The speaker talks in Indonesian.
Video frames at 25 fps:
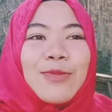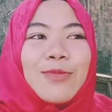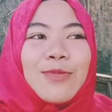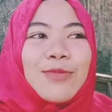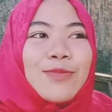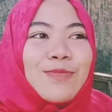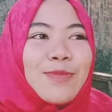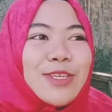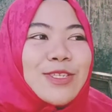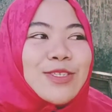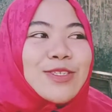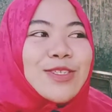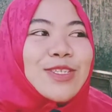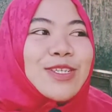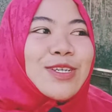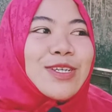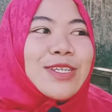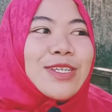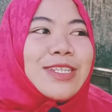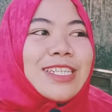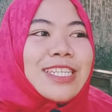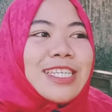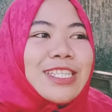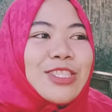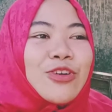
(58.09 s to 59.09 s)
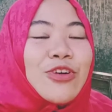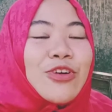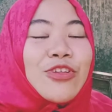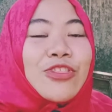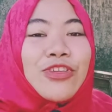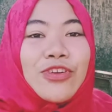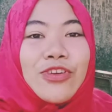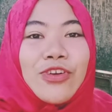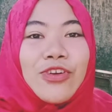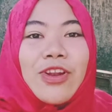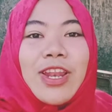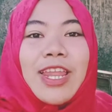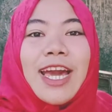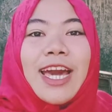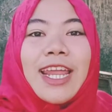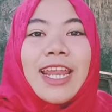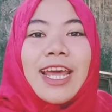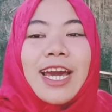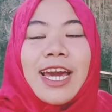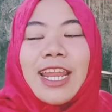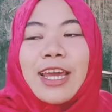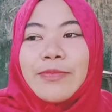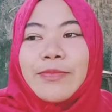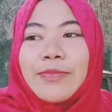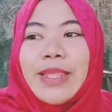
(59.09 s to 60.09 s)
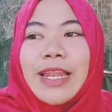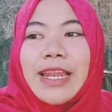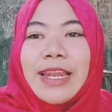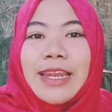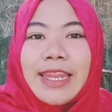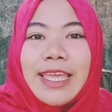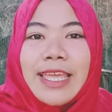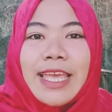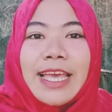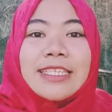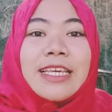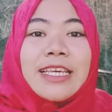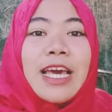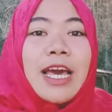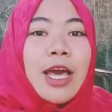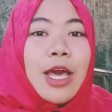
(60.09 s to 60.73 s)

maksudnya ditonton oleh anak-anak milenial